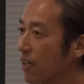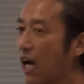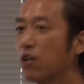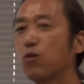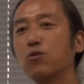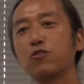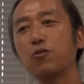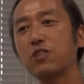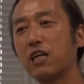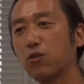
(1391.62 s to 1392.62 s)
冠婚
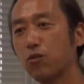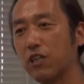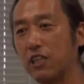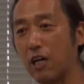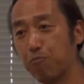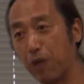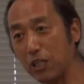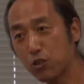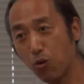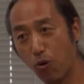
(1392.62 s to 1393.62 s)
葬祭の時にやっ
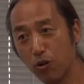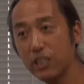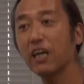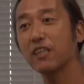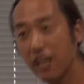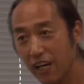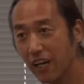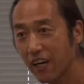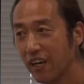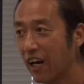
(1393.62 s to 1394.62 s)
ぱり草履や
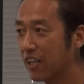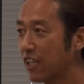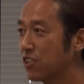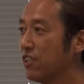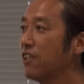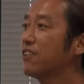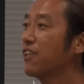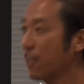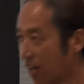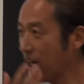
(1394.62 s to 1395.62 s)
ね裸足で行っ
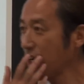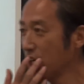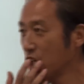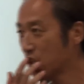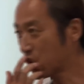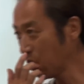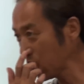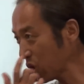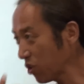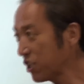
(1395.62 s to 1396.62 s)
たら
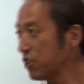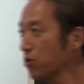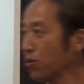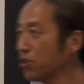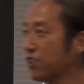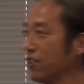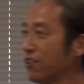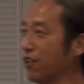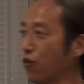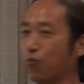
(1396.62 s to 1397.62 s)
ちょっと非常識っ
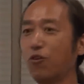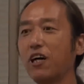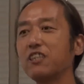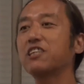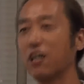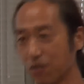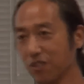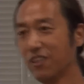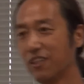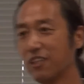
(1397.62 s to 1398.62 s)
て思われちゃ
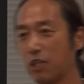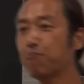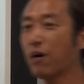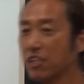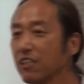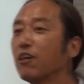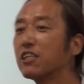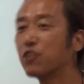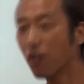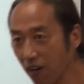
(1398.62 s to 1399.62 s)
う一般的には
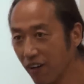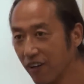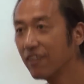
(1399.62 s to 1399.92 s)
ですよ